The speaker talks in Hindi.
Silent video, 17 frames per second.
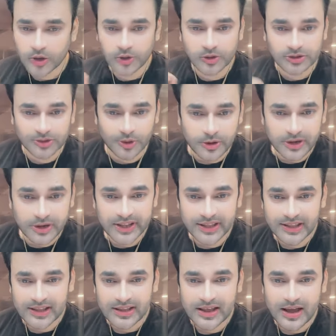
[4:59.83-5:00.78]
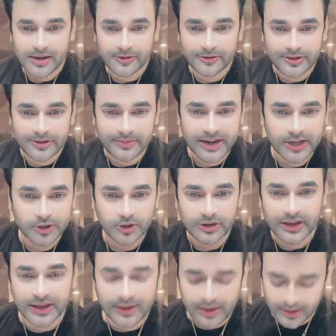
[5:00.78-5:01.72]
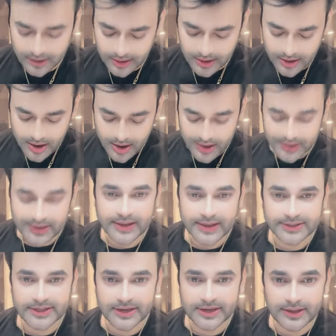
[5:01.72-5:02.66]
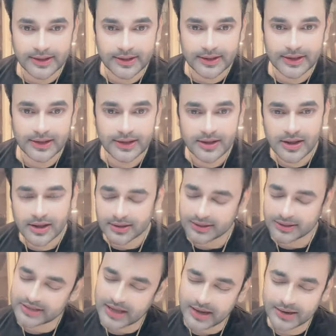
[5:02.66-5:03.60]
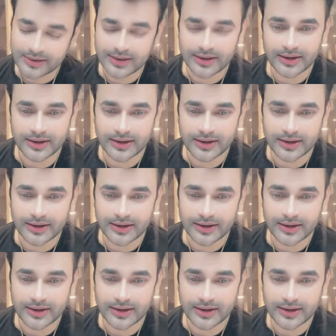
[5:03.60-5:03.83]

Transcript: ज़रूरी नहीं कि आप फीमेल है तो नहीं लेंगी ये ऐसा नहीं है कि हर के